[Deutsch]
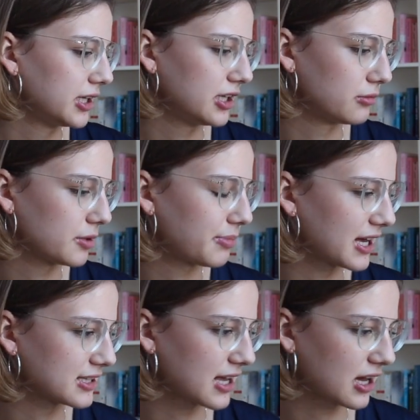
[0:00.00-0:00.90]
hier mir ein
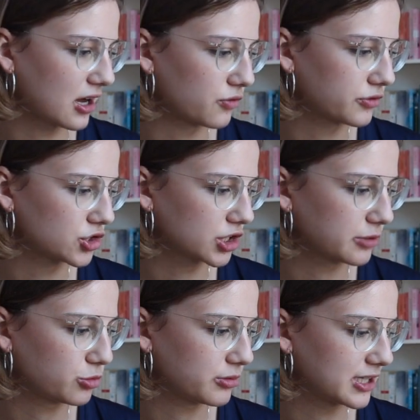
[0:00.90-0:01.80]
paar Sachen
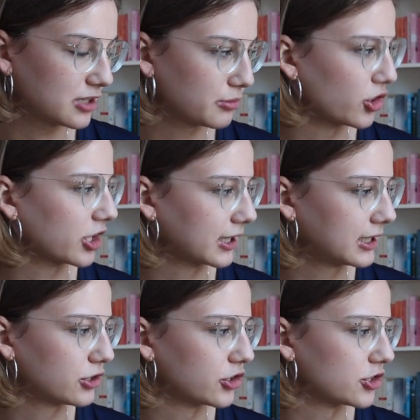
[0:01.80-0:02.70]
aufgeschrieben, über die ich mit euch
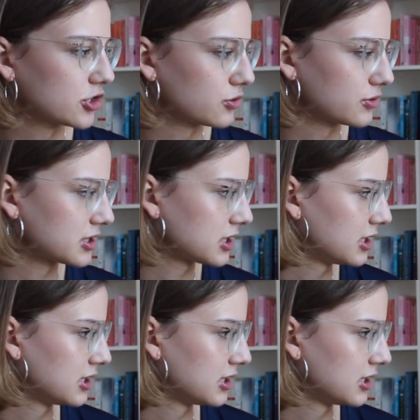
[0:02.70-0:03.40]
reden könnte und